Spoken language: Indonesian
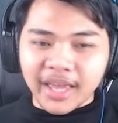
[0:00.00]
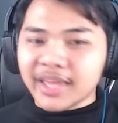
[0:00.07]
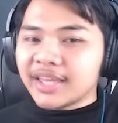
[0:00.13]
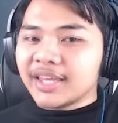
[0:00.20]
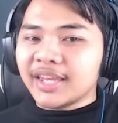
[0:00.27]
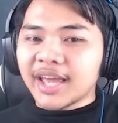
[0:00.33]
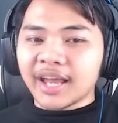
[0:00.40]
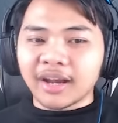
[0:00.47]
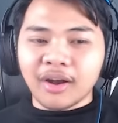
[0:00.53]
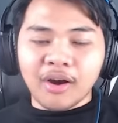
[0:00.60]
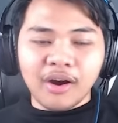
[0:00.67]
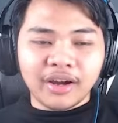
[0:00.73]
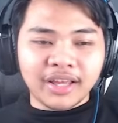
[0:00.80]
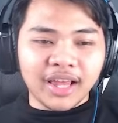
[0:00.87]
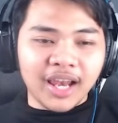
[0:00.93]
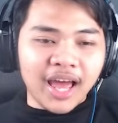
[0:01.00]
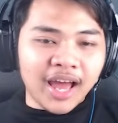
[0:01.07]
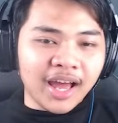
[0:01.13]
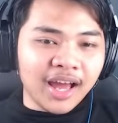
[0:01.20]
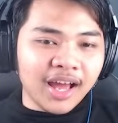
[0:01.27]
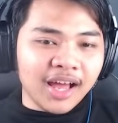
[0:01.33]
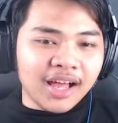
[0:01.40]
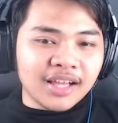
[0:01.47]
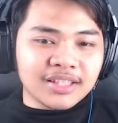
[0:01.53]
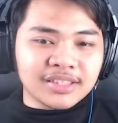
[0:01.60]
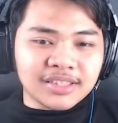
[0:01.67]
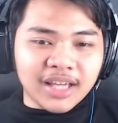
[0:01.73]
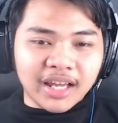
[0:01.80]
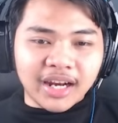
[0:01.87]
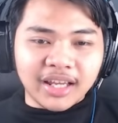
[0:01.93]
ginian. Oke okay lah.
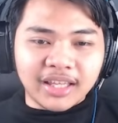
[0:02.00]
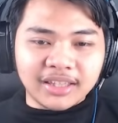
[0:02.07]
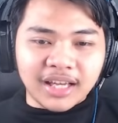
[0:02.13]
Sekarang kita